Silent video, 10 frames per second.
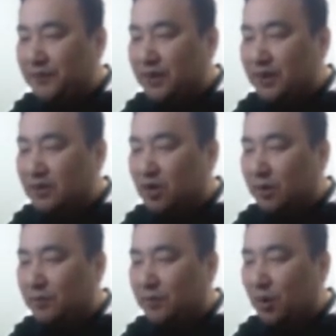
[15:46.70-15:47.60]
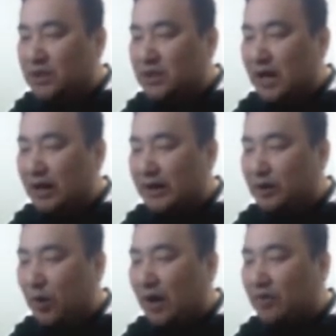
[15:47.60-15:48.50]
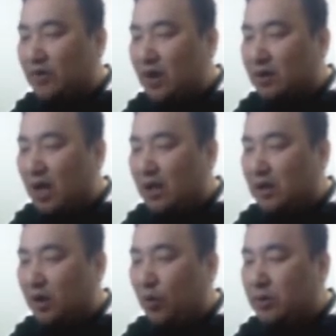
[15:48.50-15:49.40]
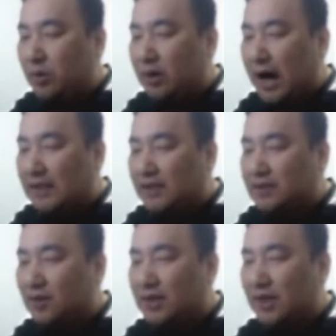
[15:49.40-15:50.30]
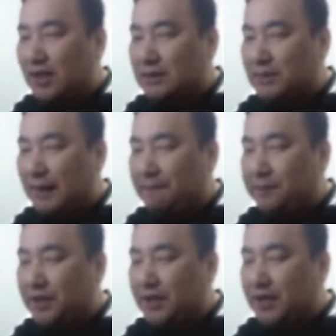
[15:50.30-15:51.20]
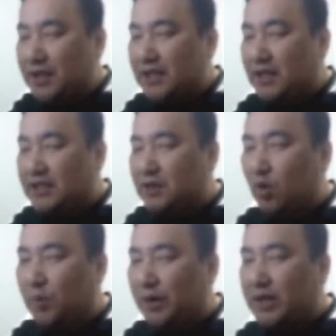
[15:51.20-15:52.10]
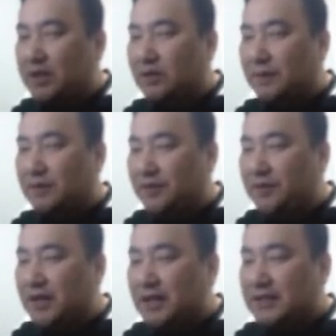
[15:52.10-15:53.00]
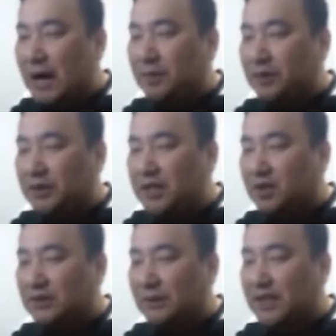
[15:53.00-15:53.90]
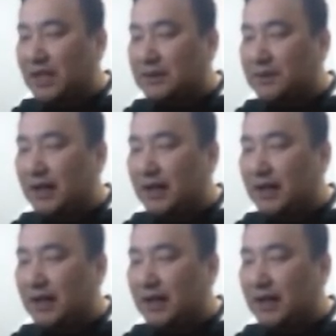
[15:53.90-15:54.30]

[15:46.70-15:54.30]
정보 시각화를 통한 데이터 왜곡 가능성이 되겠습니다. 2-5번의 정답은 4번이 정답이 되겠습니다.